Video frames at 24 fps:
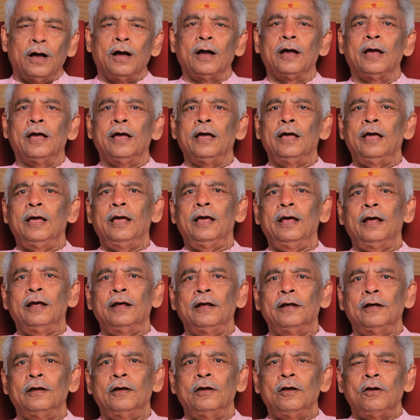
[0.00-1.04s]
ஆக
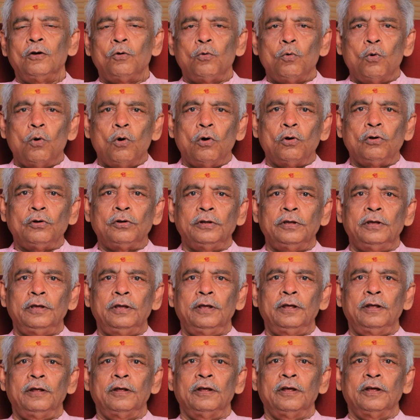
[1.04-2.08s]
கோர்ட்டு
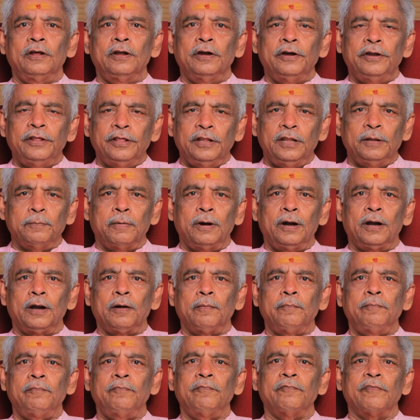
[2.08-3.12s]

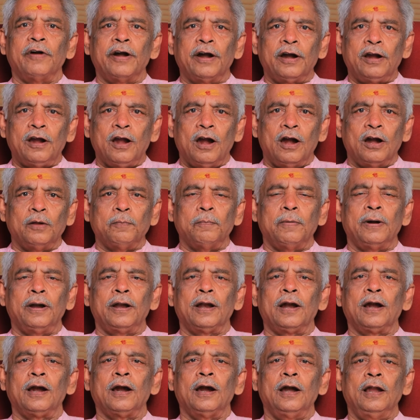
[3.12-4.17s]
நீதிமன்றம் வழக்காடு
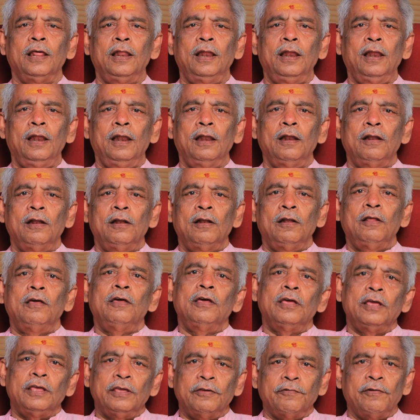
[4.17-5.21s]
மன்றங்களில்
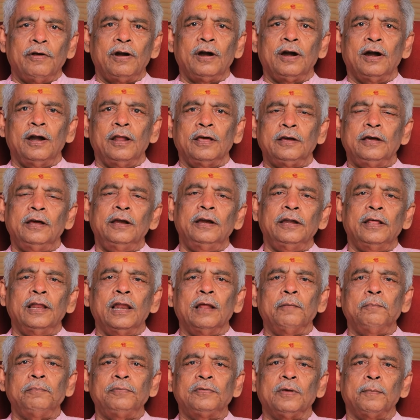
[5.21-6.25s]
இவர்களுக்கு
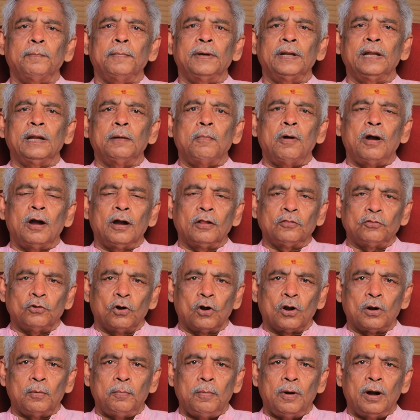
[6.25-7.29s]
நிலம் சம்பந்தமான
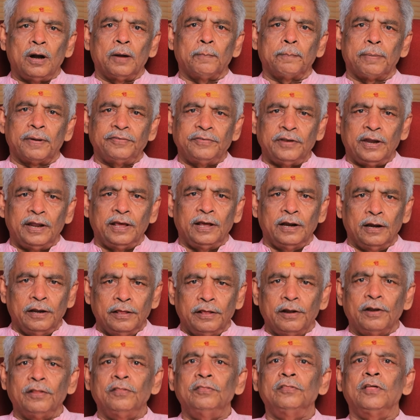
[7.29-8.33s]
தொடர்பான பிரச்சனைகள்
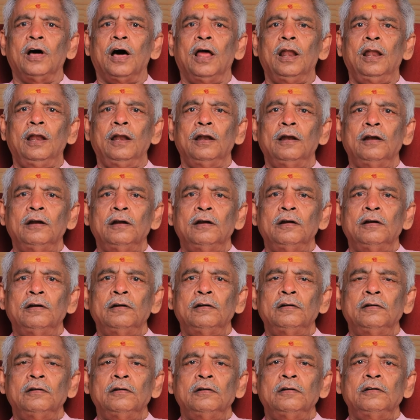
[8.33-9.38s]
இருந்தால்
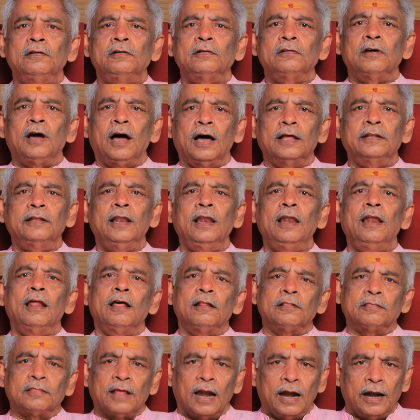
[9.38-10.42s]
அதில்
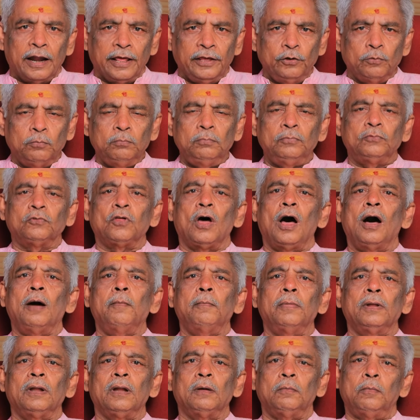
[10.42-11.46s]
தடையும்
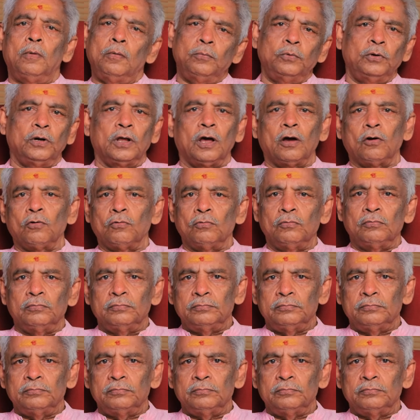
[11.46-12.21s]
தாமதமும் உண்டாகும்